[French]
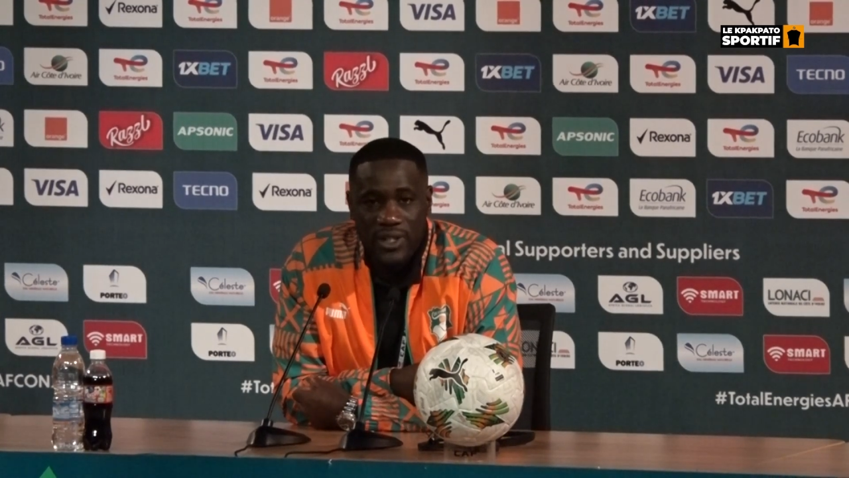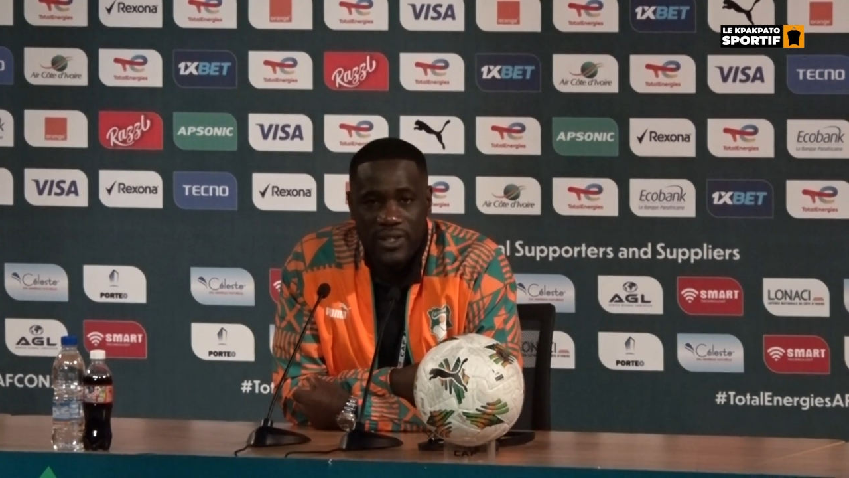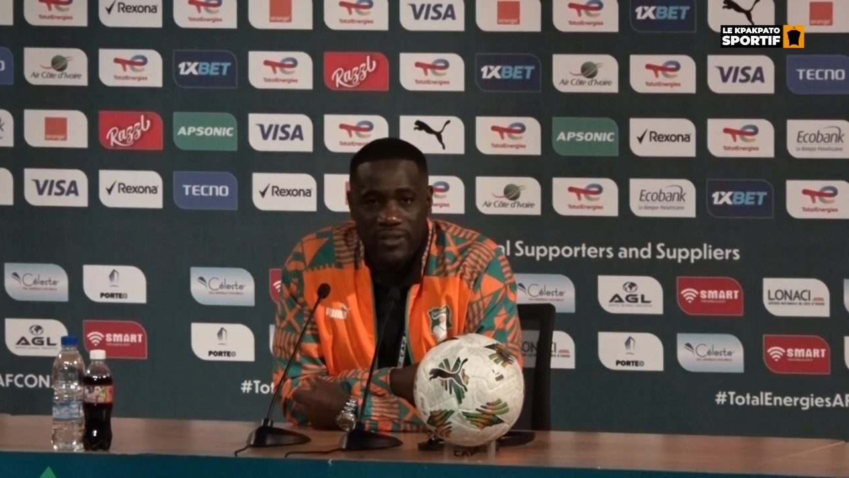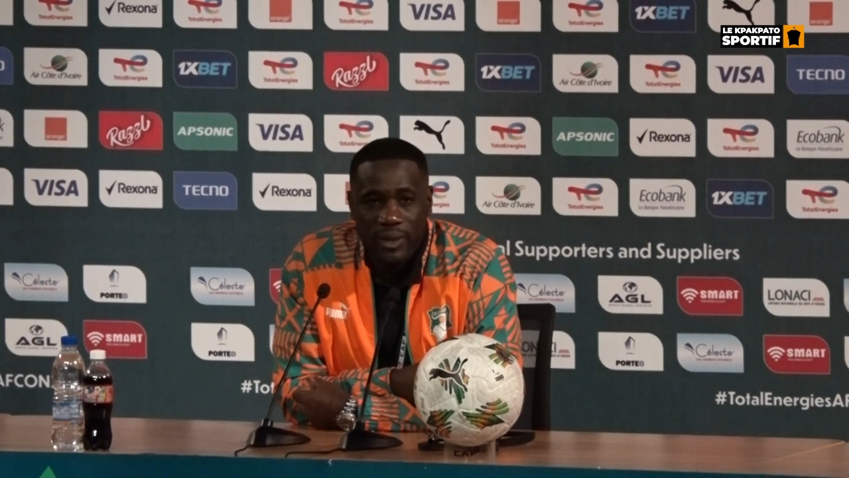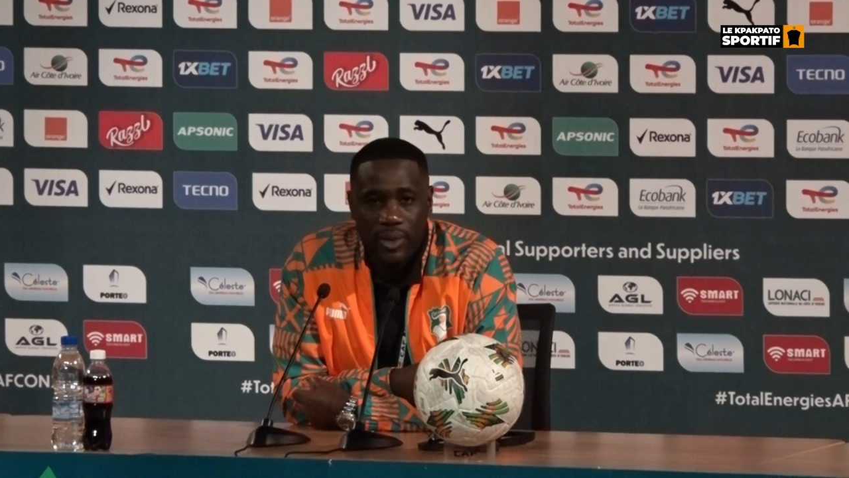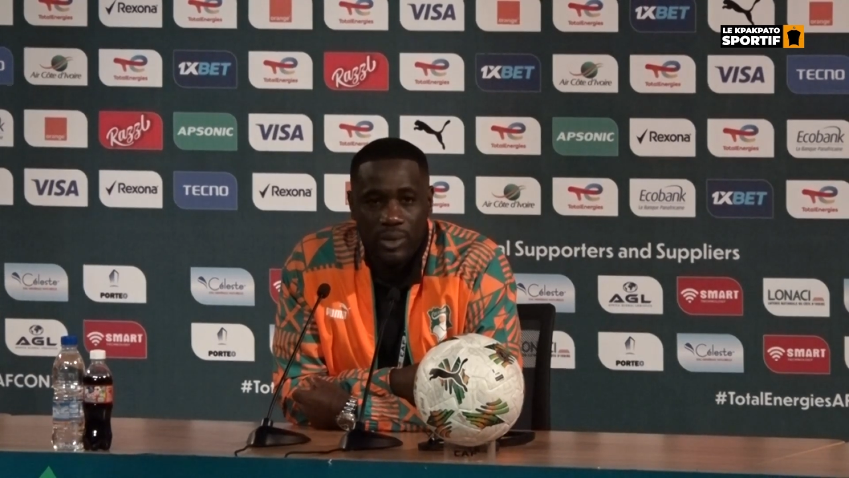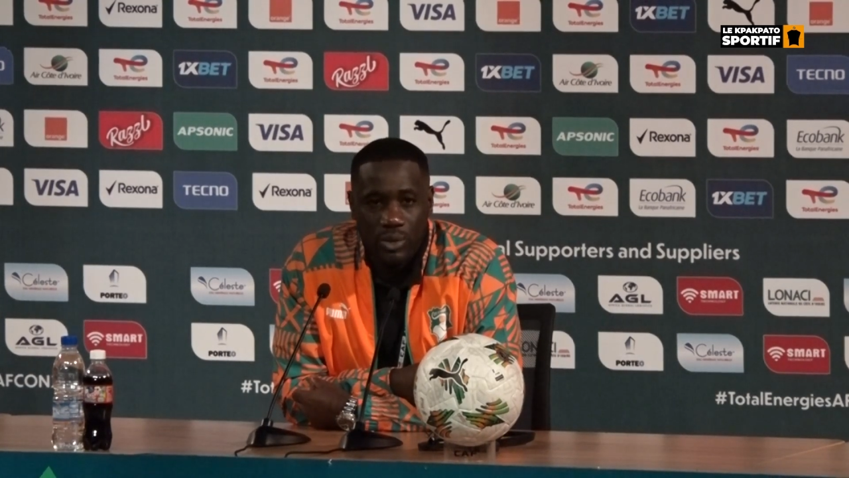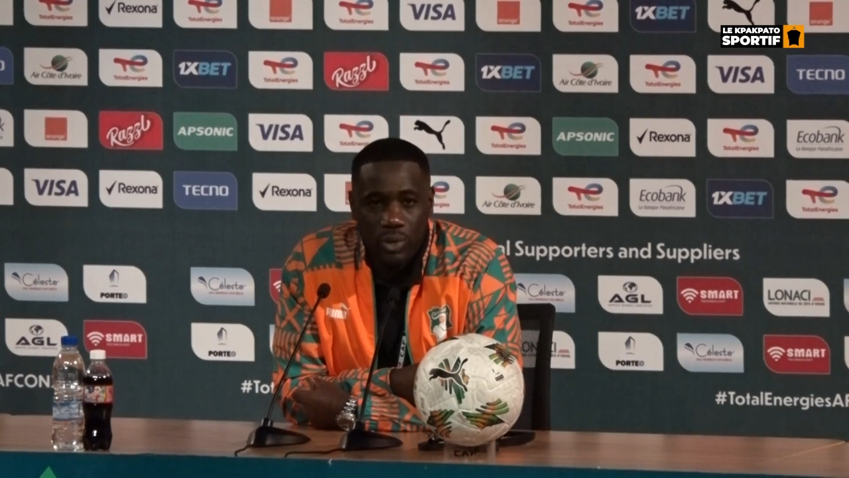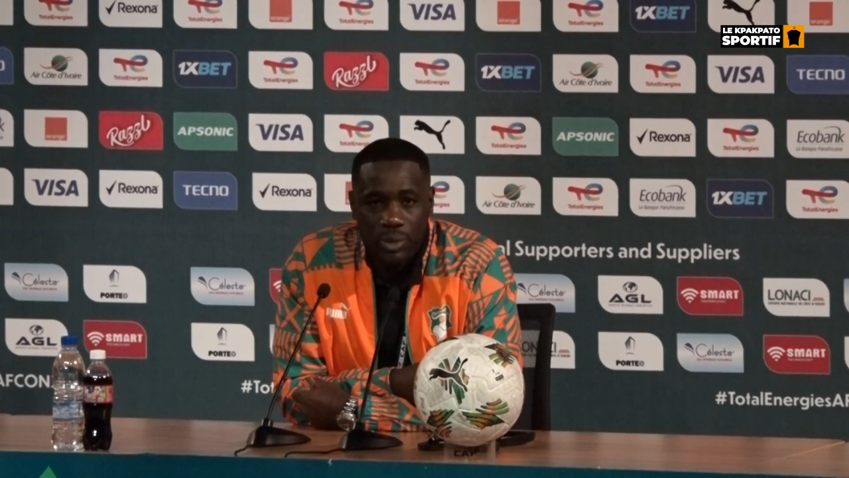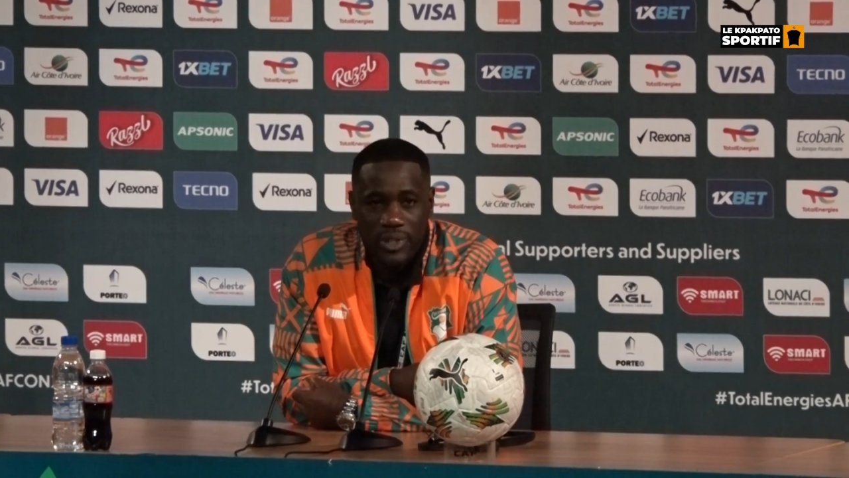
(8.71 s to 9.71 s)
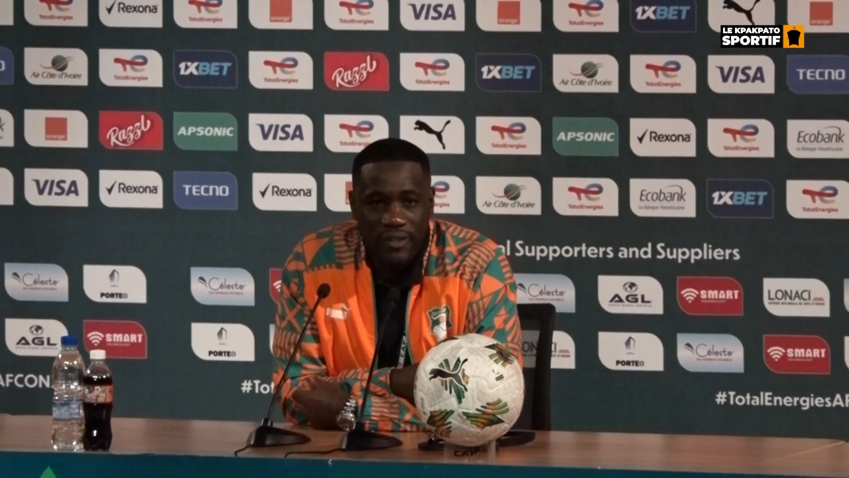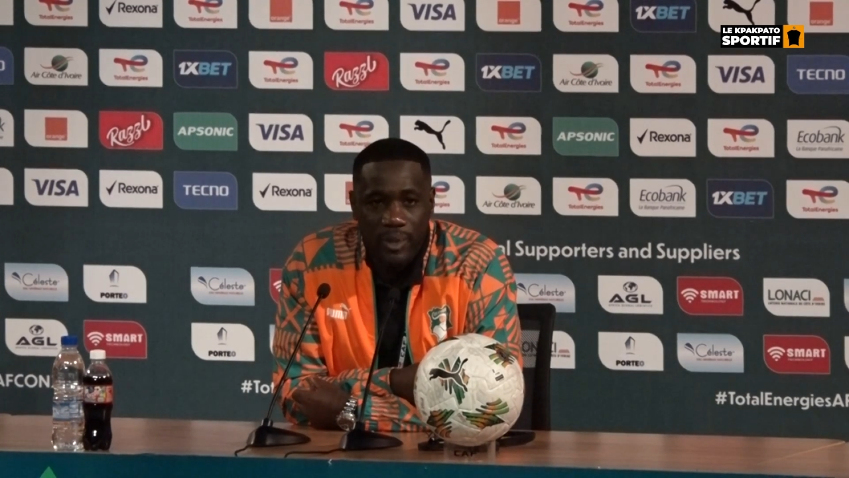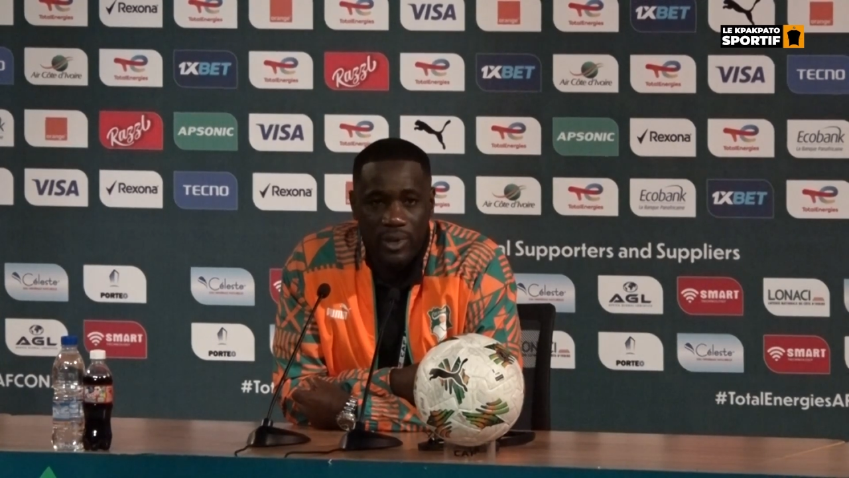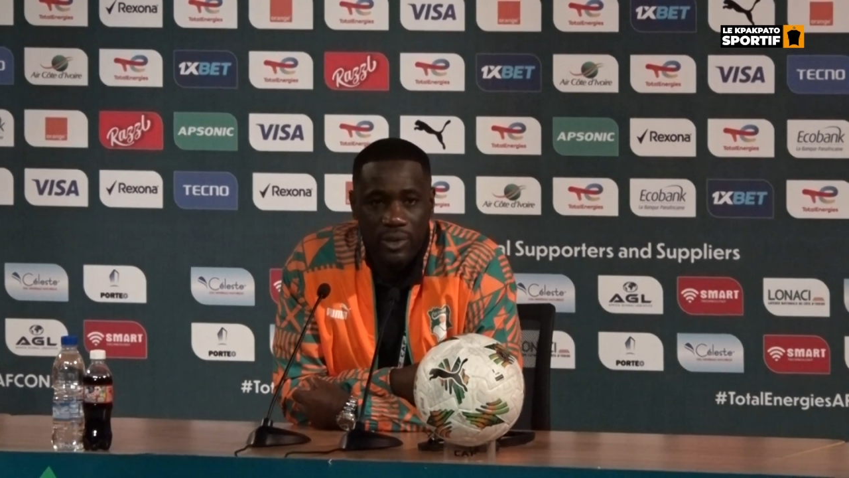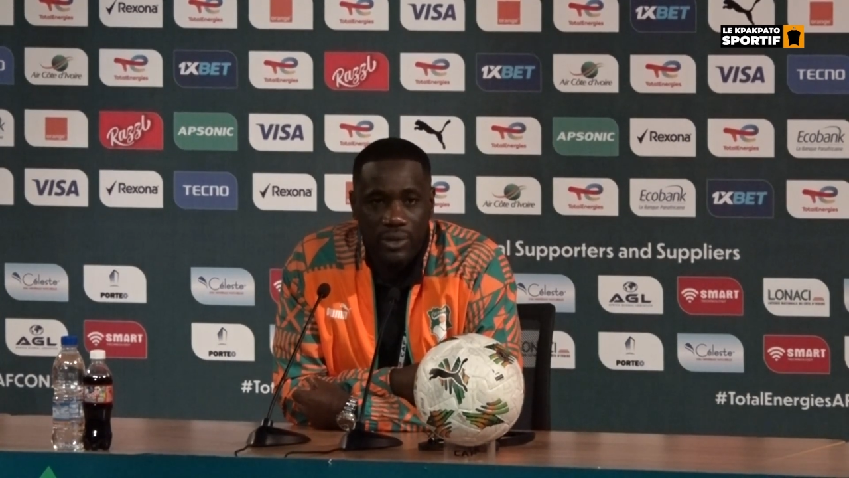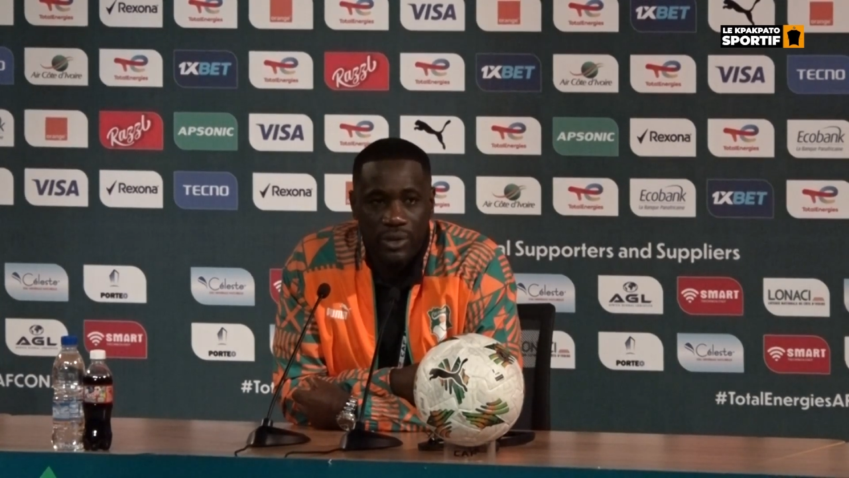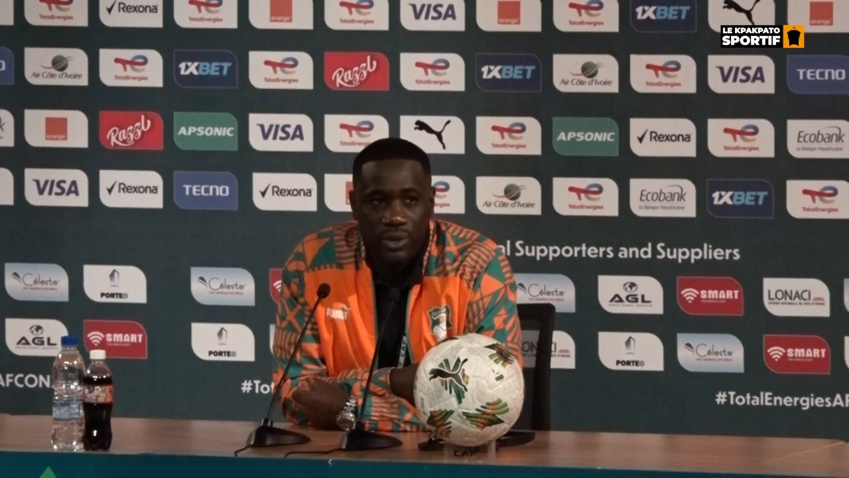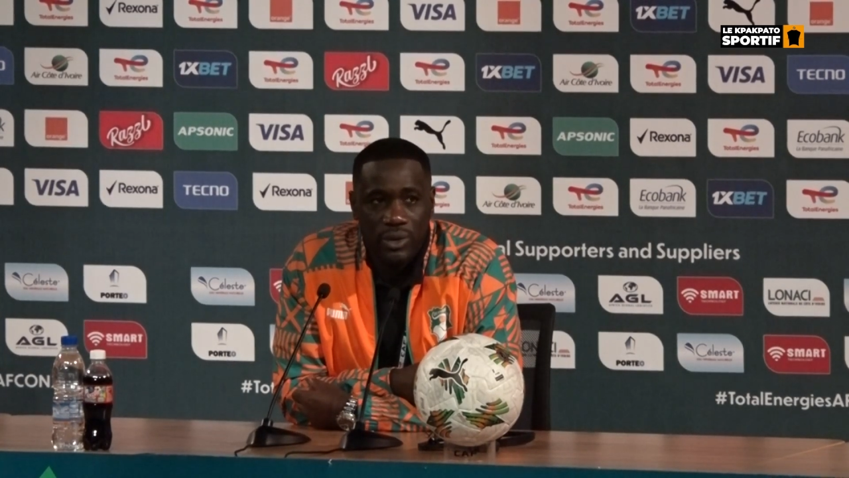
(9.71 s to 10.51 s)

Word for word: c'est vraiment le groupe. C'est vraiment que,